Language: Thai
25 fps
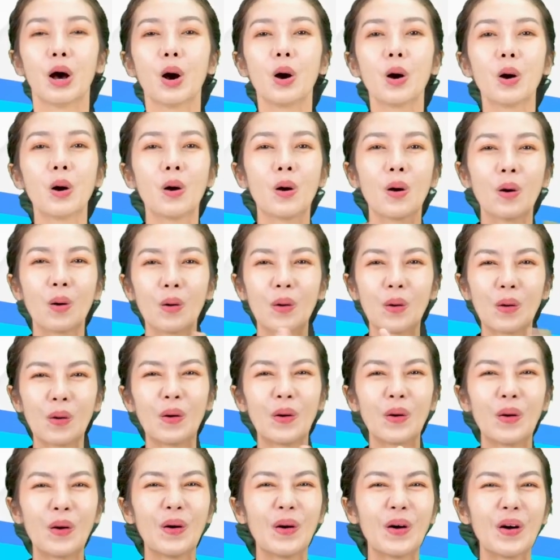โอ้โห
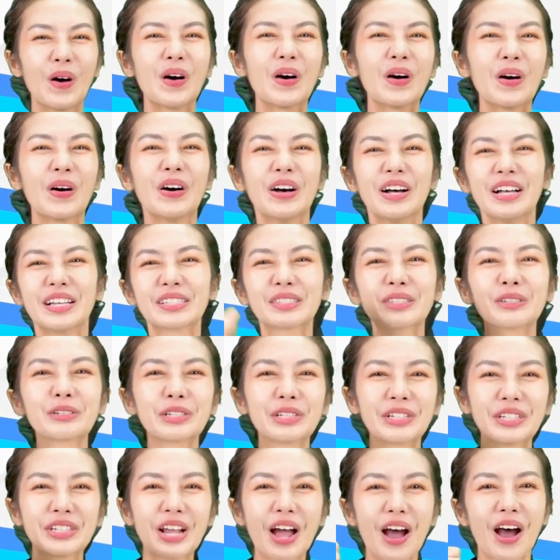สุ
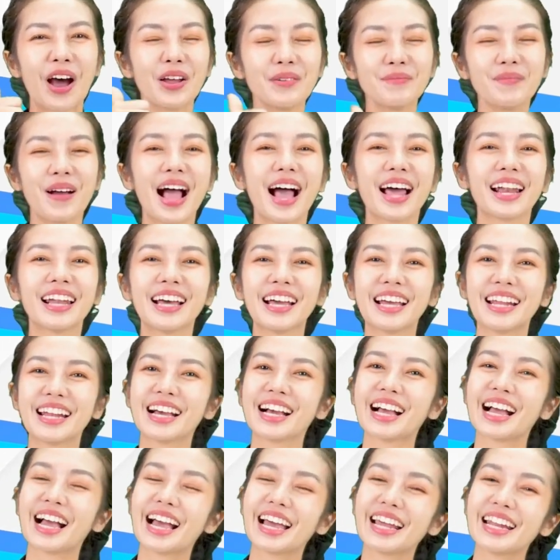ดยอดมากเลย
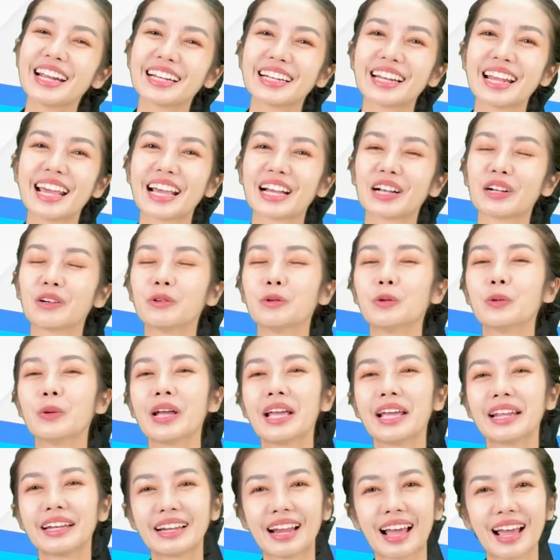นะคะเด็กๆครู
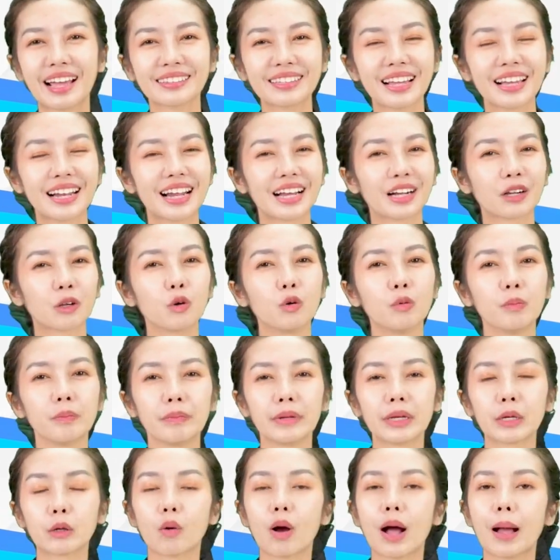เห็นนะแต่ละกลุ่ม
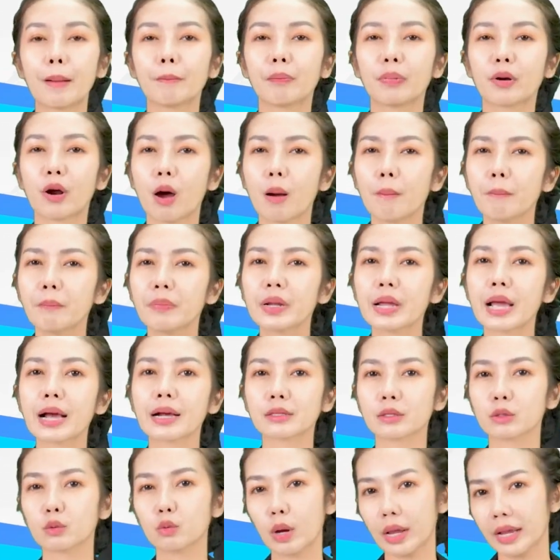มีความพร้อมเพรียง
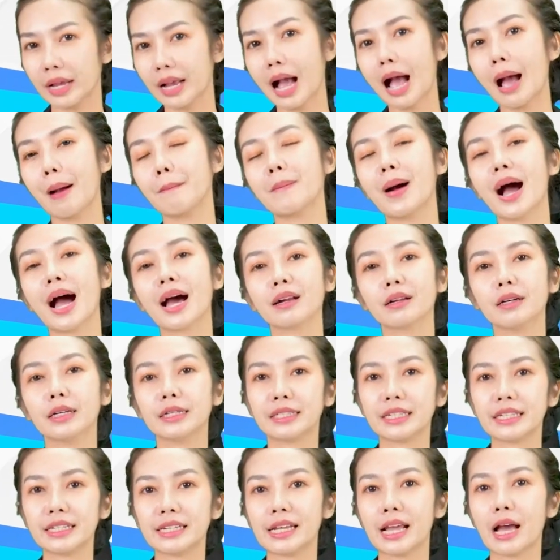สวยงามมากเลย
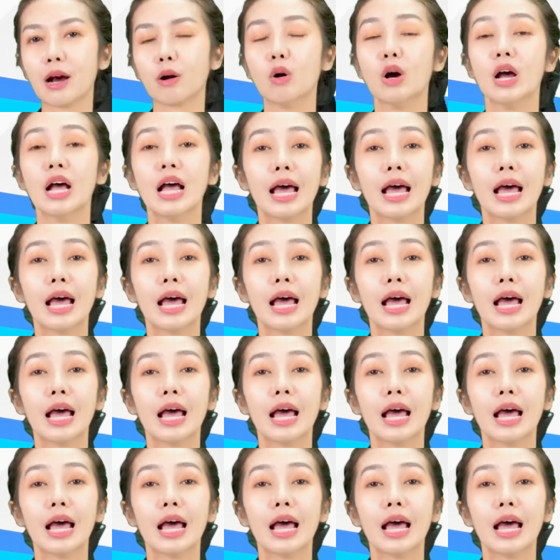ทีเดียว